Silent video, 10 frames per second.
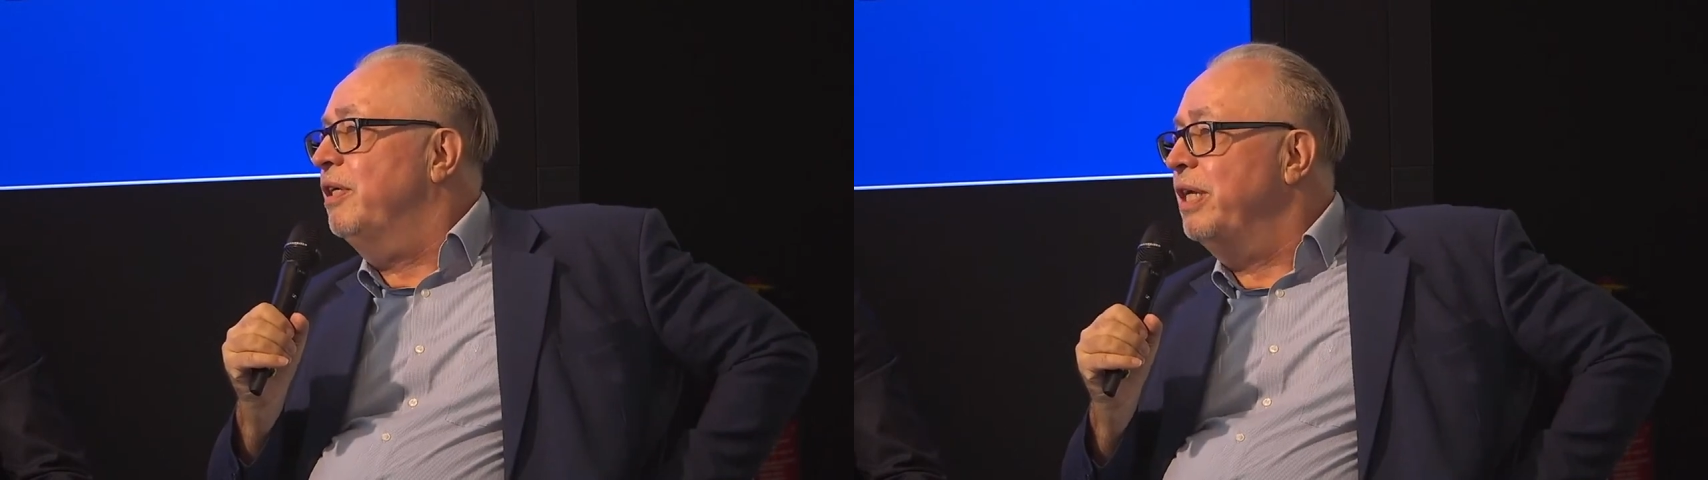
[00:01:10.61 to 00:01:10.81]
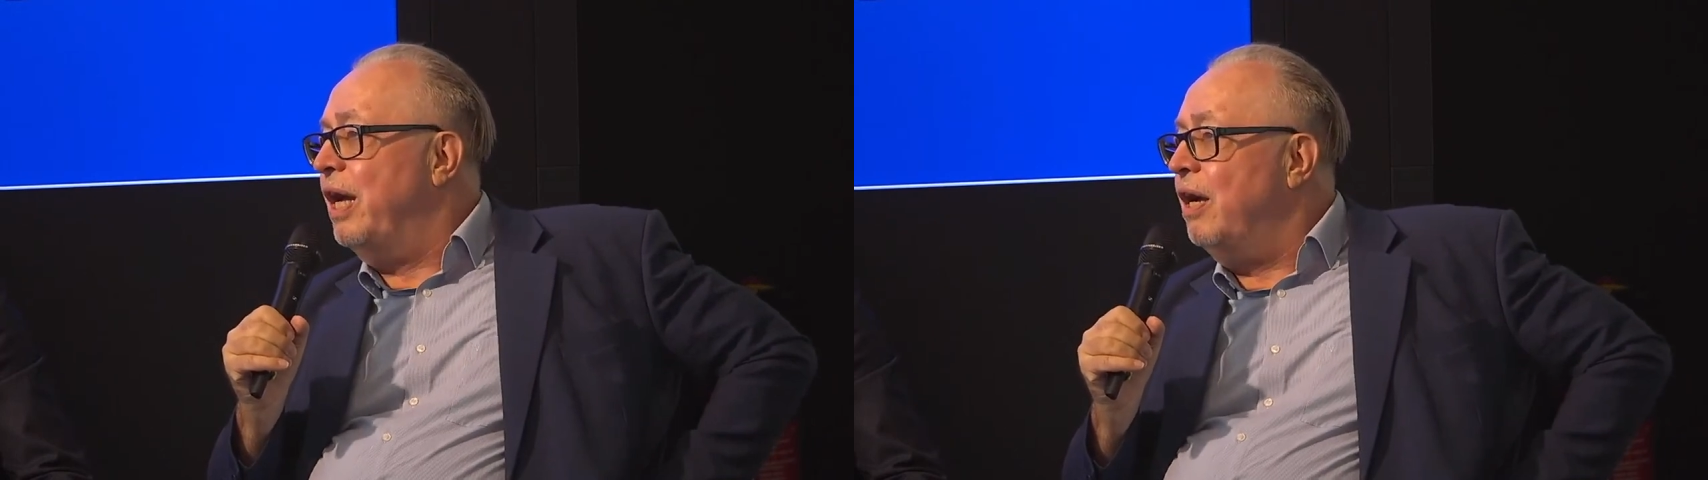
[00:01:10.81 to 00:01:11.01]

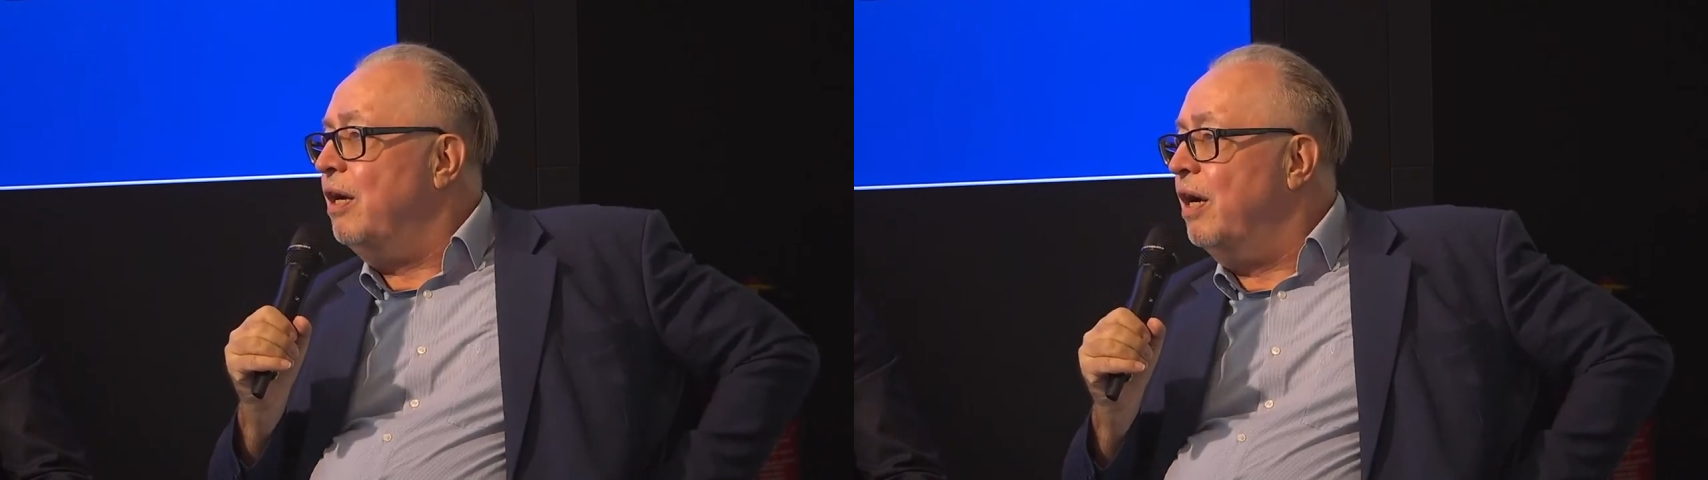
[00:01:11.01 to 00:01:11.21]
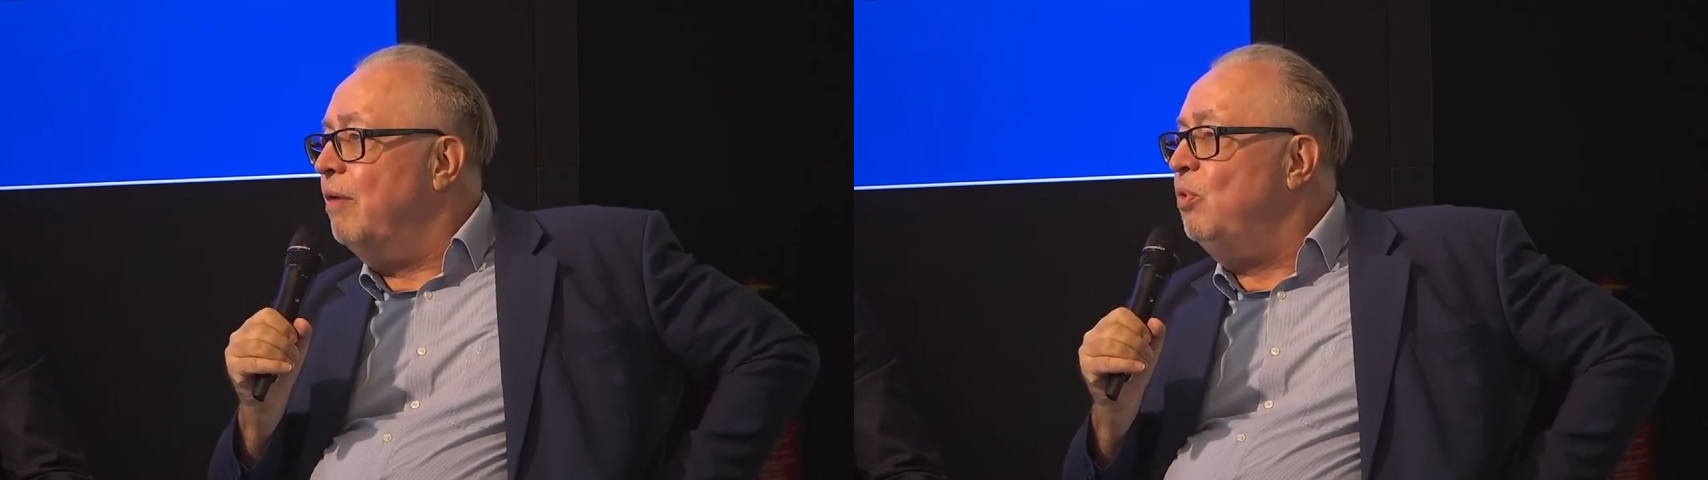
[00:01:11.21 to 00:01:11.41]
der
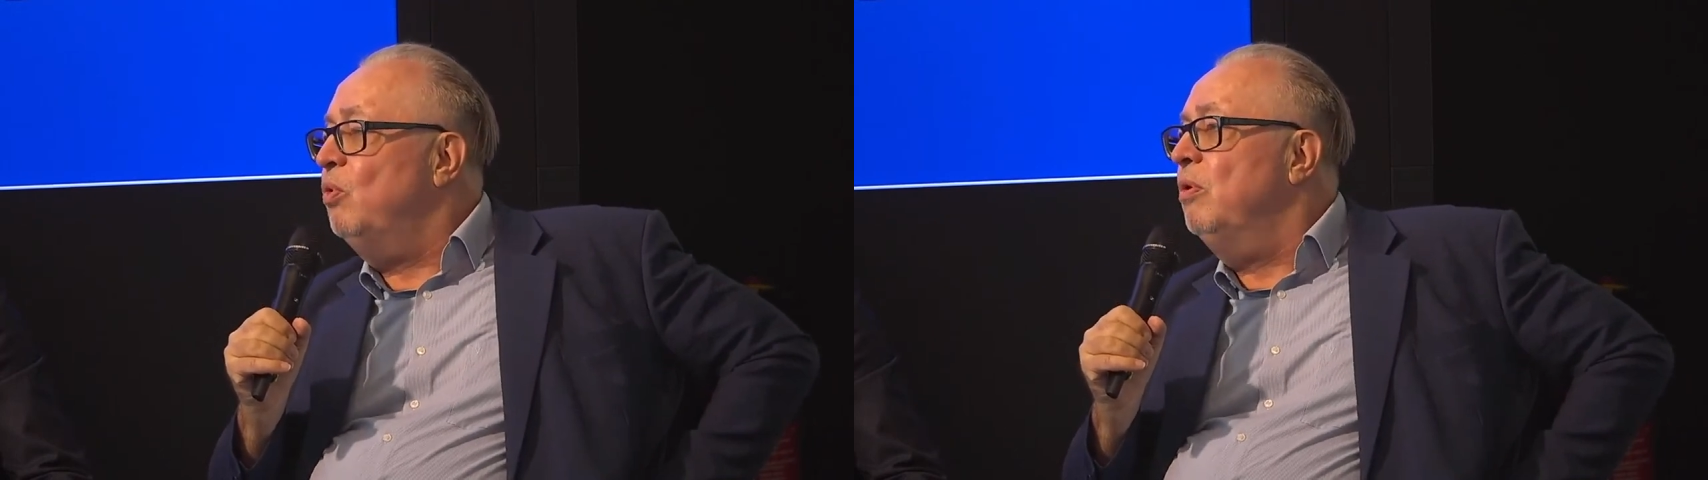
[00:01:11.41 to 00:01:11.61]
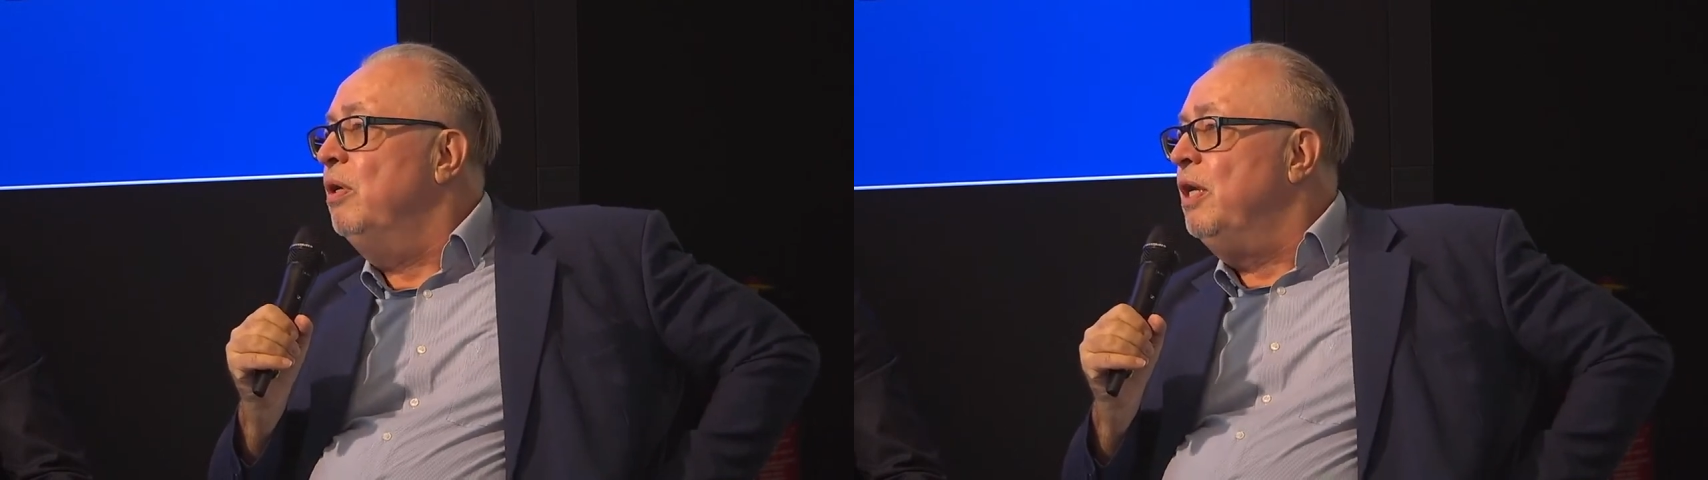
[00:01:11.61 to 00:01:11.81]

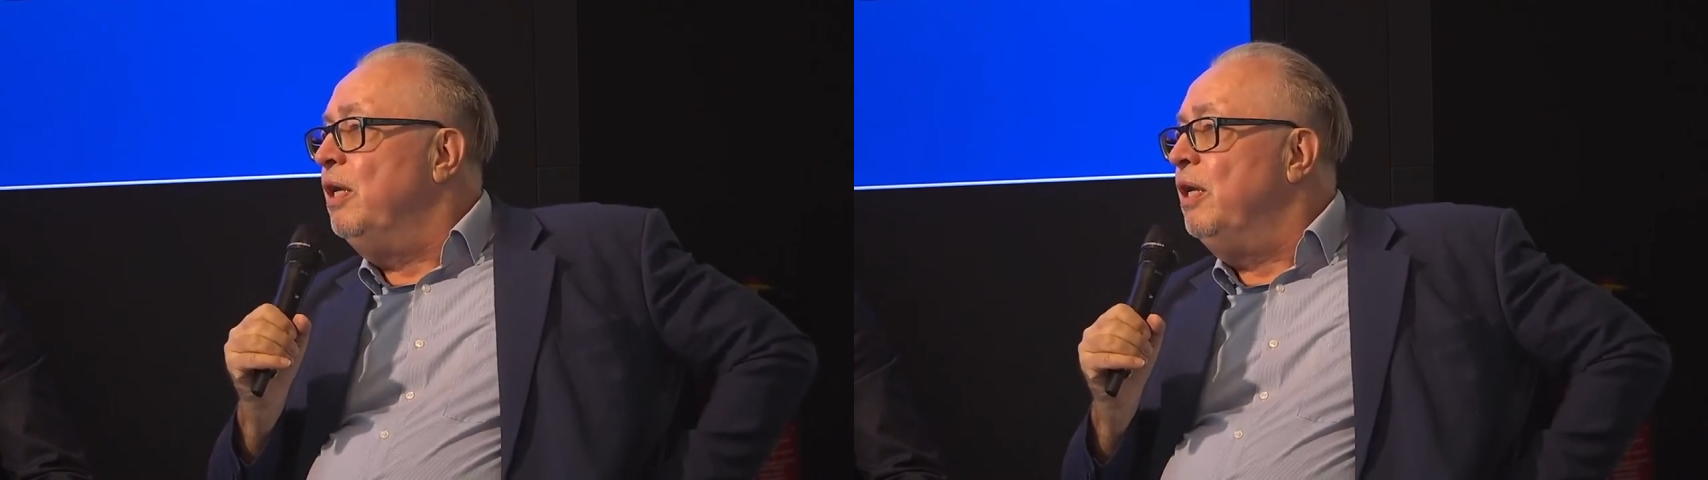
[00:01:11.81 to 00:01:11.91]
Nachahmung